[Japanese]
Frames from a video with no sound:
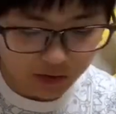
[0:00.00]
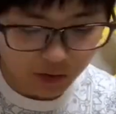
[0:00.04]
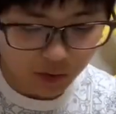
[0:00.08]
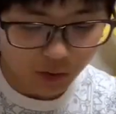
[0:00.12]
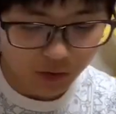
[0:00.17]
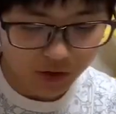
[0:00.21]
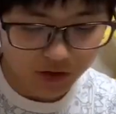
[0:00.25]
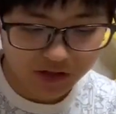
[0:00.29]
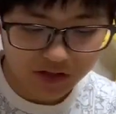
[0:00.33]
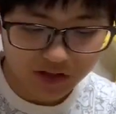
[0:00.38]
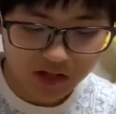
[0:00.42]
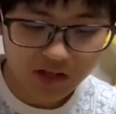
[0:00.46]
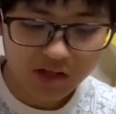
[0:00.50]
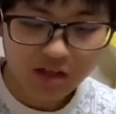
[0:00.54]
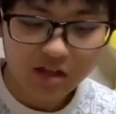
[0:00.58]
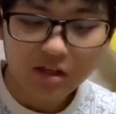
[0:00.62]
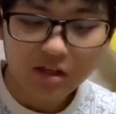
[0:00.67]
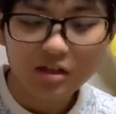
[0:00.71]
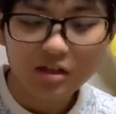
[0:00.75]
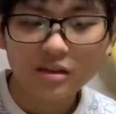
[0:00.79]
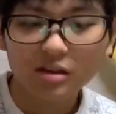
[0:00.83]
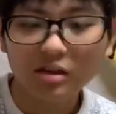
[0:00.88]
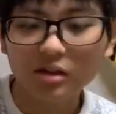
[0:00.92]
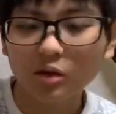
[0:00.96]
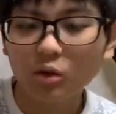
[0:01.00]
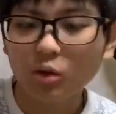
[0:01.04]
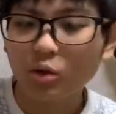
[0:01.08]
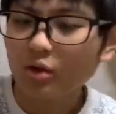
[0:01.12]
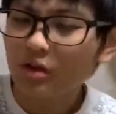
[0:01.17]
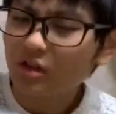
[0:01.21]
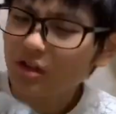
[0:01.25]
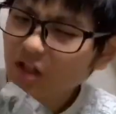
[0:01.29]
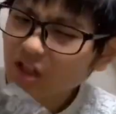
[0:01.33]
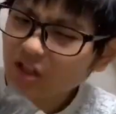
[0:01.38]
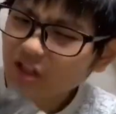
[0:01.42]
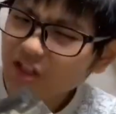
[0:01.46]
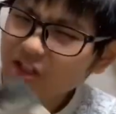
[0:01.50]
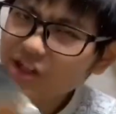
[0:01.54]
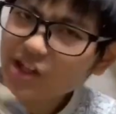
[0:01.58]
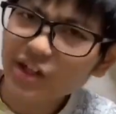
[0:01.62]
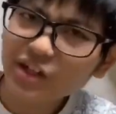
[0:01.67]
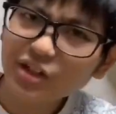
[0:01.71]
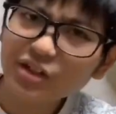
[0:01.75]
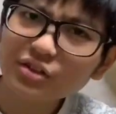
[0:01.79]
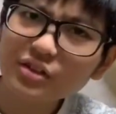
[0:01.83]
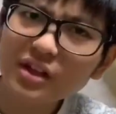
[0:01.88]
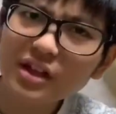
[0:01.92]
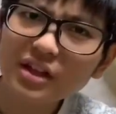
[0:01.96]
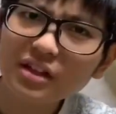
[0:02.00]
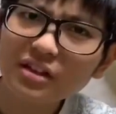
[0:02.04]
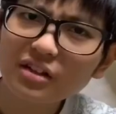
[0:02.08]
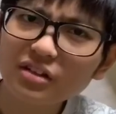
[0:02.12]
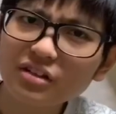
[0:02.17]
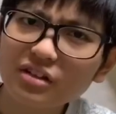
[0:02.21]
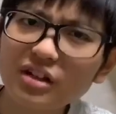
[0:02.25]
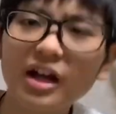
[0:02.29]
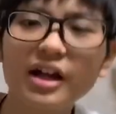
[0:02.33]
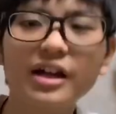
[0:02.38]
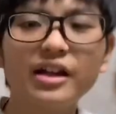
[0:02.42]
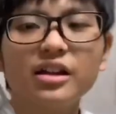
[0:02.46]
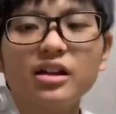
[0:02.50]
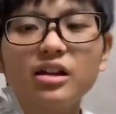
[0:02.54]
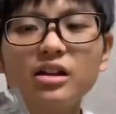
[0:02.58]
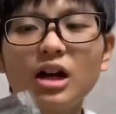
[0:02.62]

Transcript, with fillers: これね、これ700円ぐらい。